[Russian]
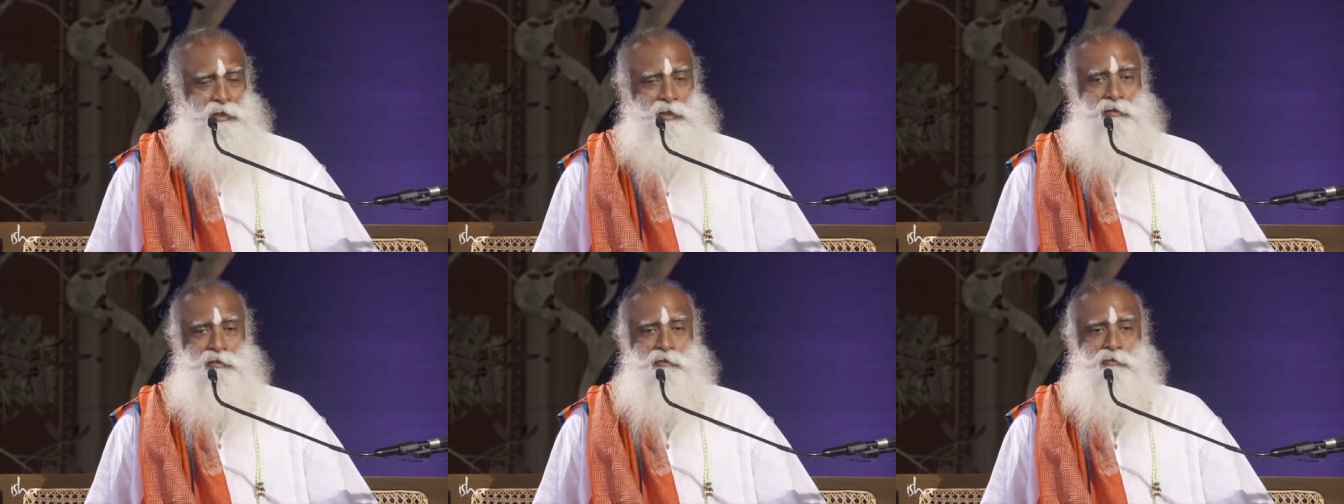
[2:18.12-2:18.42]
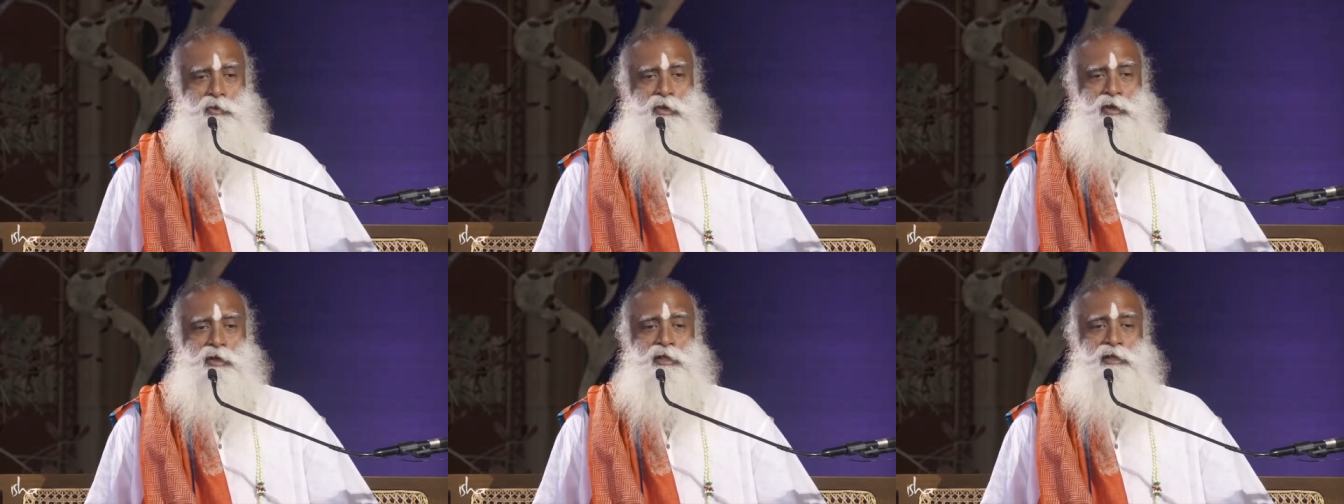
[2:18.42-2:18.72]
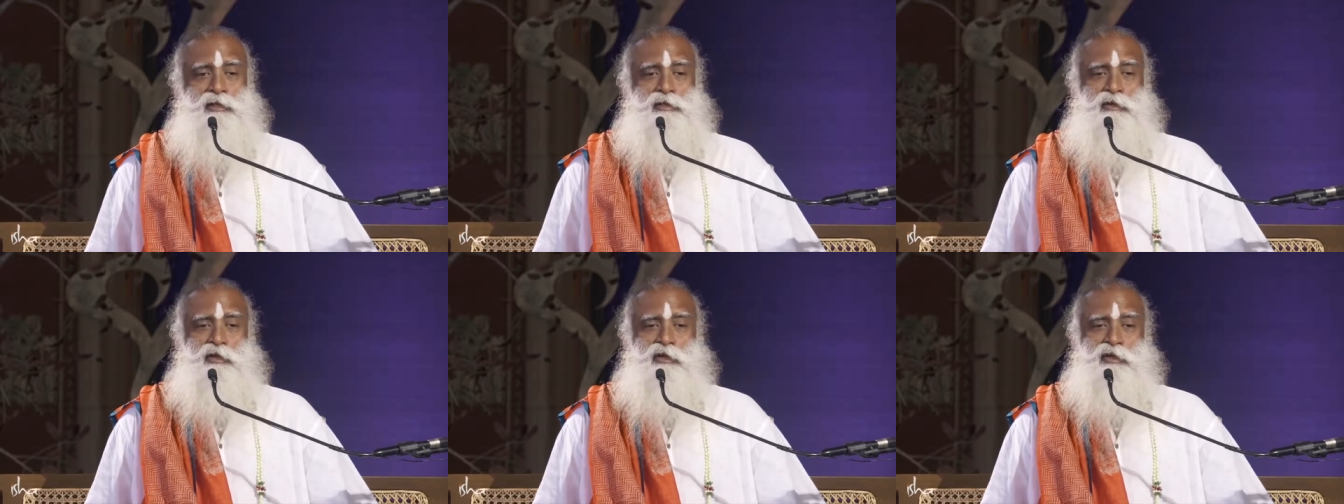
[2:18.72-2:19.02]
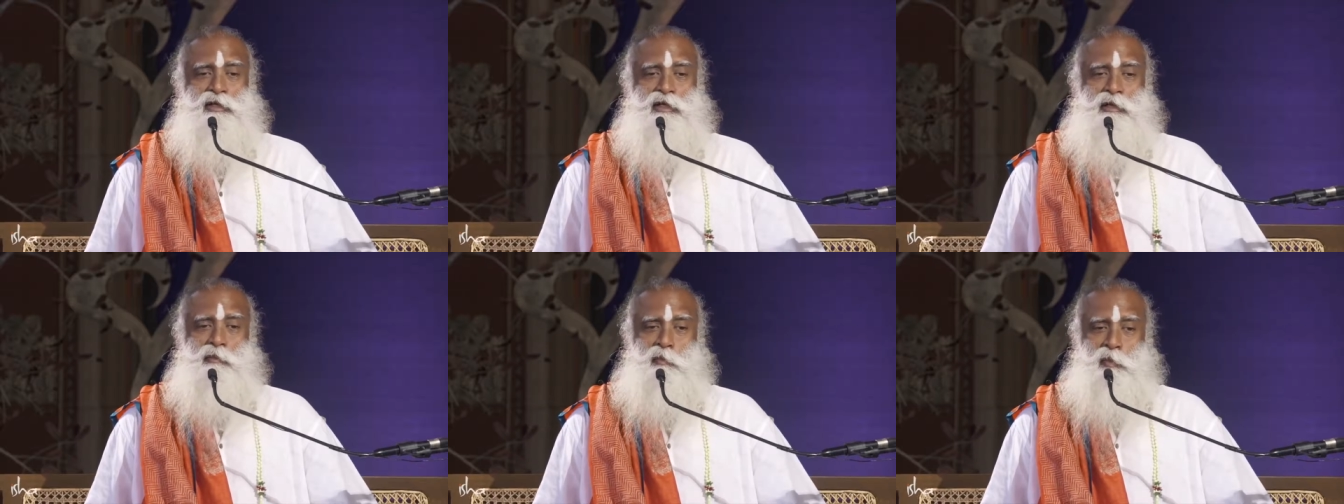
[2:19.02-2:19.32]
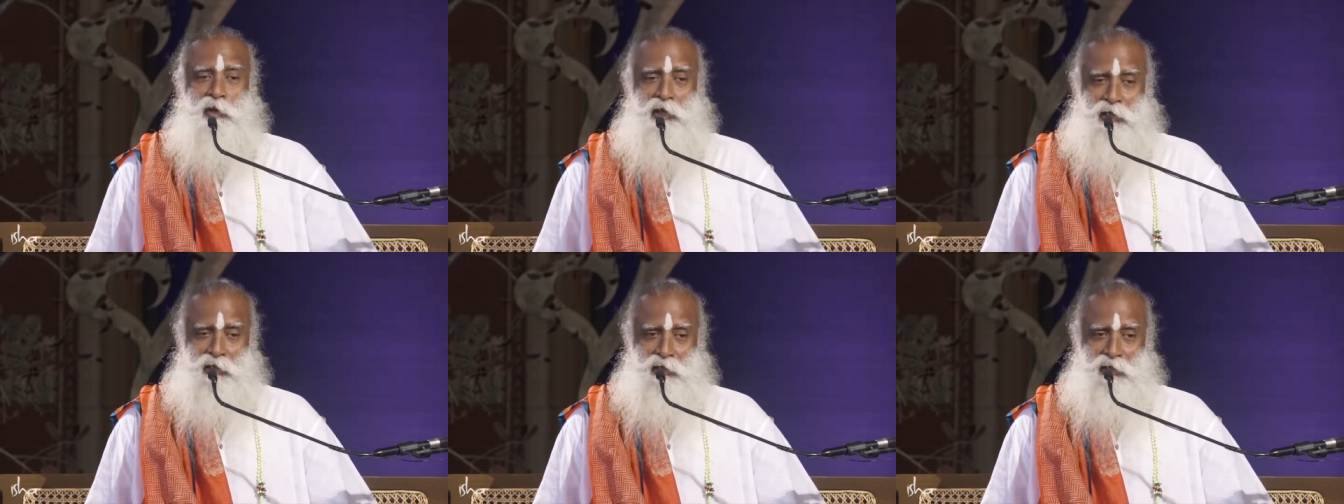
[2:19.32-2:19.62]
Если ваше тело не
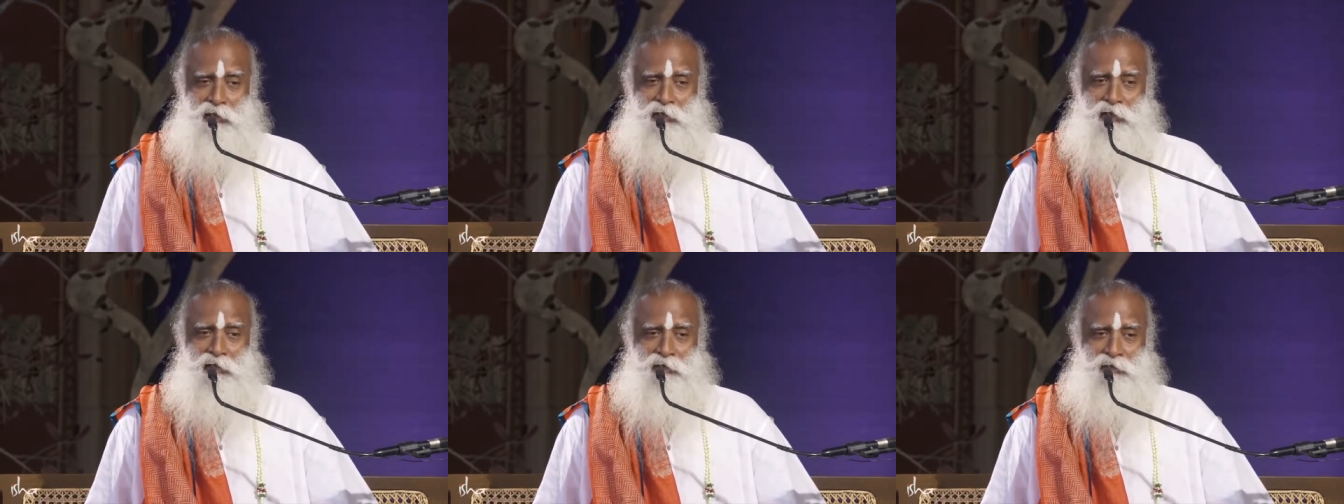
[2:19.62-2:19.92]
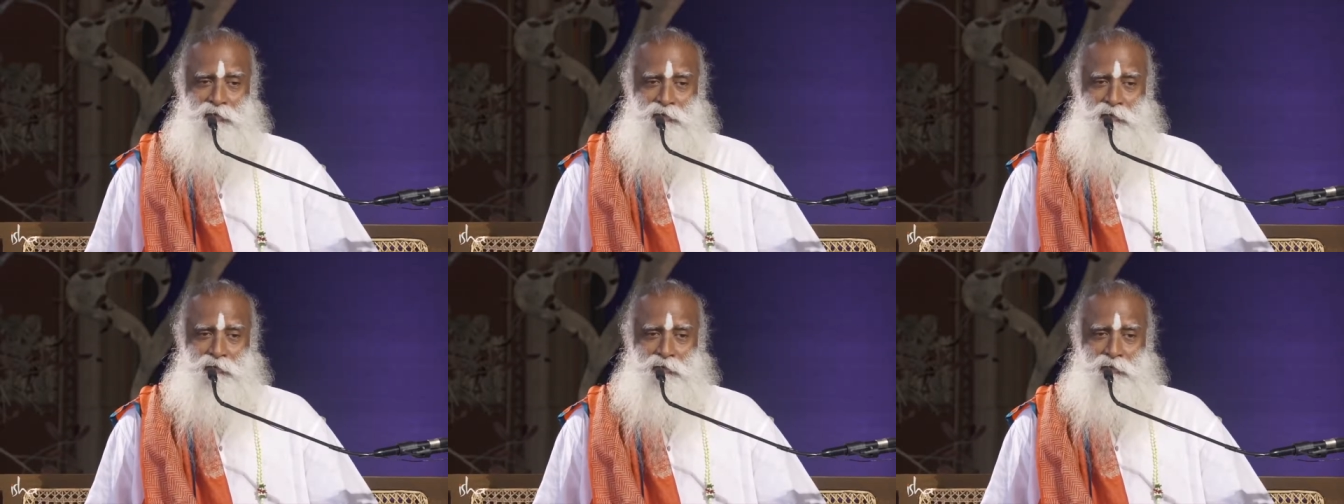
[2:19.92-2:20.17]
жалуется,